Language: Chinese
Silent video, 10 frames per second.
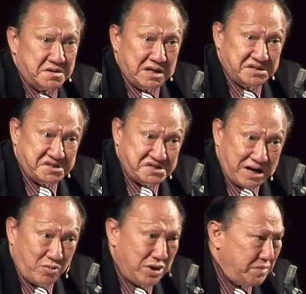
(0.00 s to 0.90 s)
那些
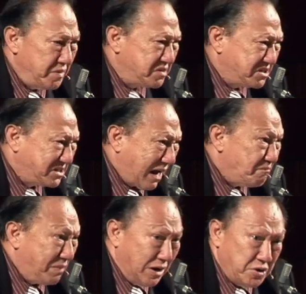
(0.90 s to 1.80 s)
教会里面有三
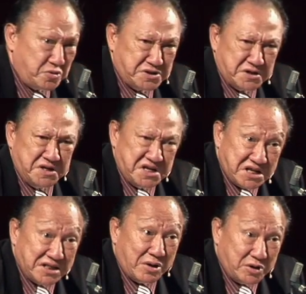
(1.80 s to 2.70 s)
百六十个一
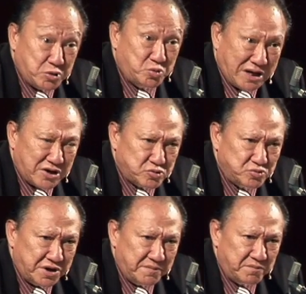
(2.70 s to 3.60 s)
天到晚读他的
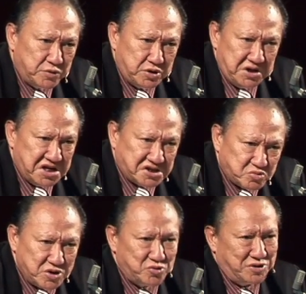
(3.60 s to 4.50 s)
书的人，一直
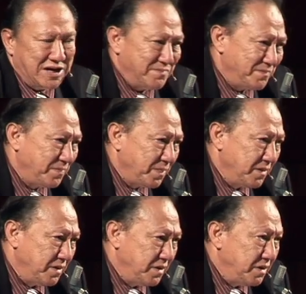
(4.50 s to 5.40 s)
尊重他，
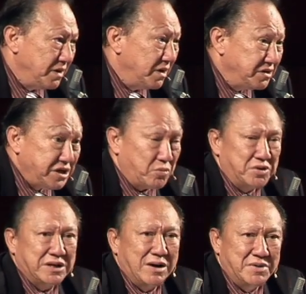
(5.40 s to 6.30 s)
结
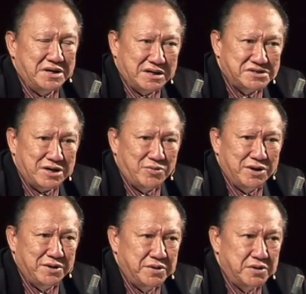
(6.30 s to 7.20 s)
果他们那个教会